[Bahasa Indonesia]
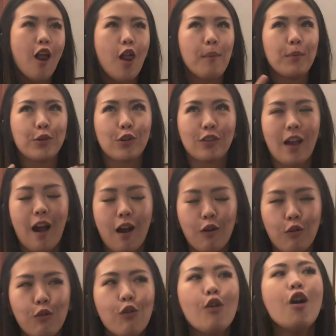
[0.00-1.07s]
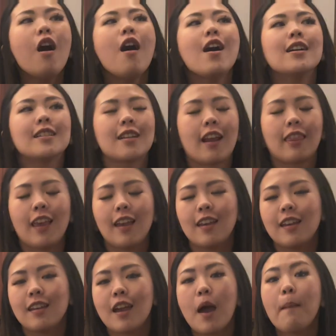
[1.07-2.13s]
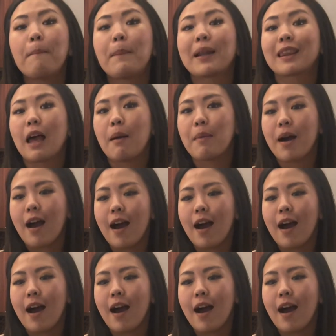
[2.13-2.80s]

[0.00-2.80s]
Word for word: Kalau menurut aku, strateginya yang pertama